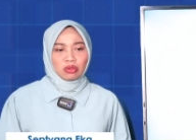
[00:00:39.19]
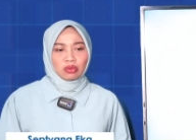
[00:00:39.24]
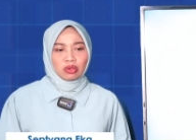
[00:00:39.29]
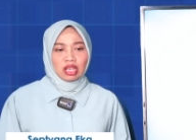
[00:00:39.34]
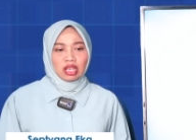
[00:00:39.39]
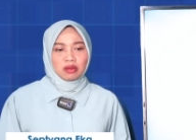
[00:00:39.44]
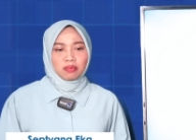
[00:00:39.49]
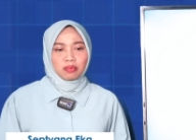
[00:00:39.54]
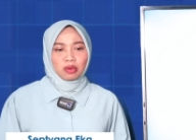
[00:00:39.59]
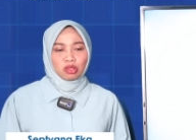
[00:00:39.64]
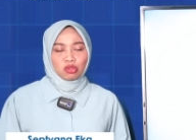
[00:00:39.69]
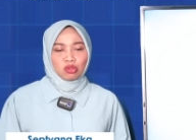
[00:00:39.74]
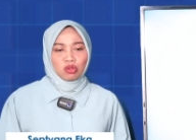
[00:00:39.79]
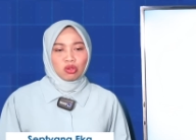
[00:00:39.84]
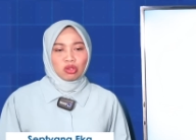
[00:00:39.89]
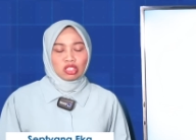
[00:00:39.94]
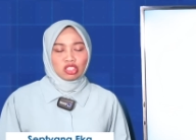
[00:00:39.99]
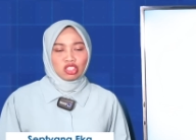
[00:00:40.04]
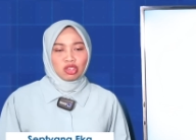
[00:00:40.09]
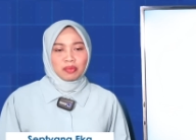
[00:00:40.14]
Kelurahan
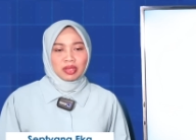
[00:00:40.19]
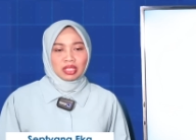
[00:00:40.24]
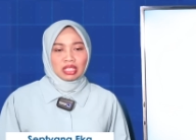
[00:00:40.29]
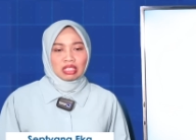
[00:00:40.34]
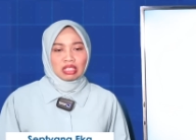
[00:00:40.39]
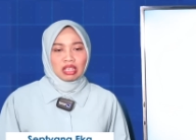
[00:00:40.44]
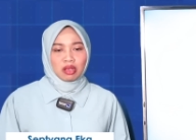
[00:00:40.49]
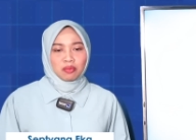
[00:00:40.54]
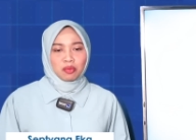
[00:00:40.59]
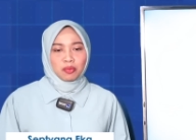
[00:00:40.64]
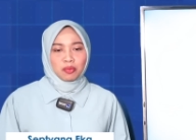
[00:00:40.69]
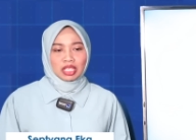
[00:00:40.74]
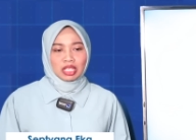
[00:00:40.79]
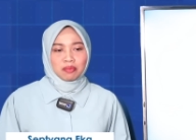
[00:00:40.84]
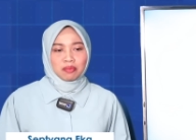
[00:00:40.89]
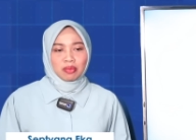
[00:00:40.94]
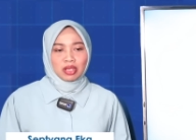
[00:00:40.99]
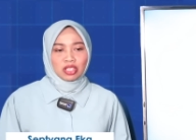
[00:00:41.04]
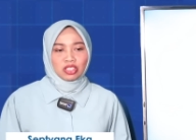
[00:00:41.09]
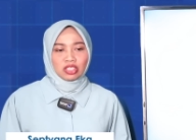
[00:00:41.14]
Peloso, Kecamatan
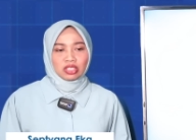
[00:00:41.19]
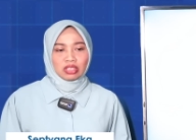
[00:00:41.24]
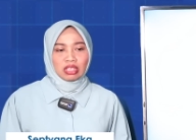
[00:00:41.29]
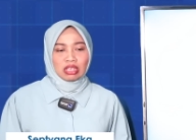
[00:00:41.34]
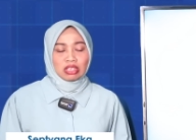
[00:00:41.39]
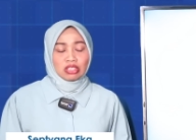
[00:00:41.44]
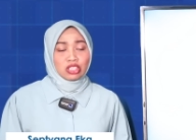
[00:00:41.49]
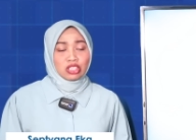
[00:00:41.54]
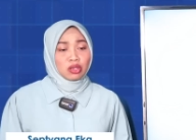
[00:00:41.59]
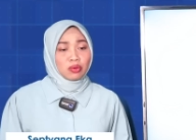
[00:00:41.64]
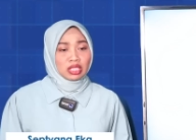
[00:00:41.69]
Kabupaten Pacitan,